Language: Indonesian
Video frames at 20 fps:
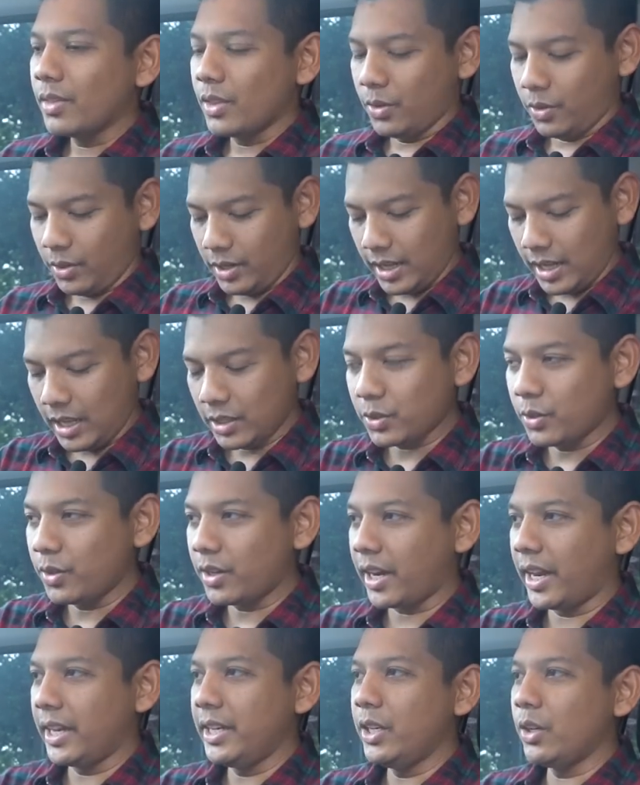Tuh, gitu. dia langsung
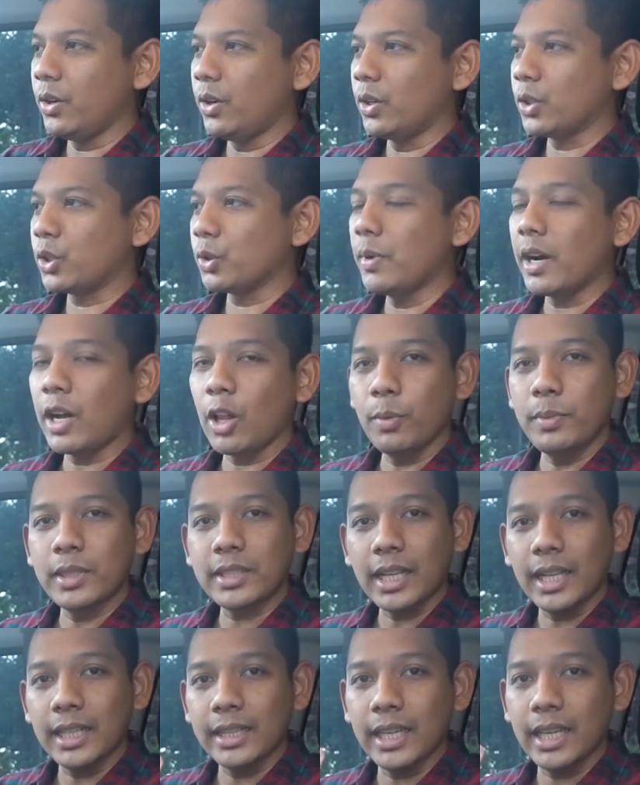ke radio. Cuma kalau
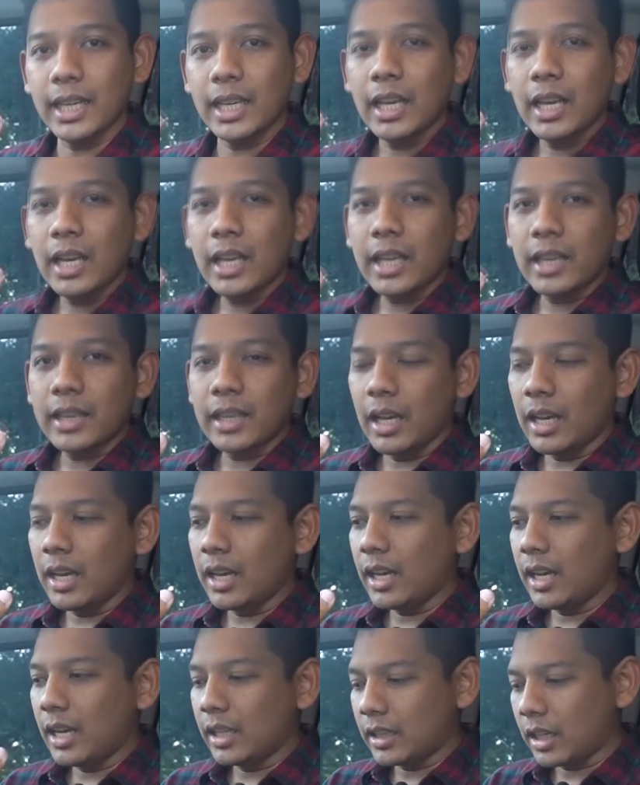misalnya
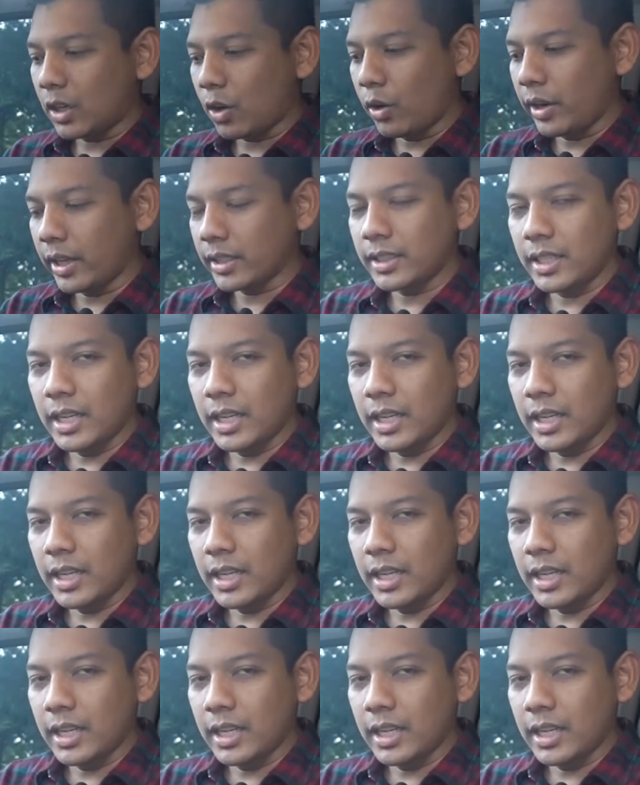kita terkoneksi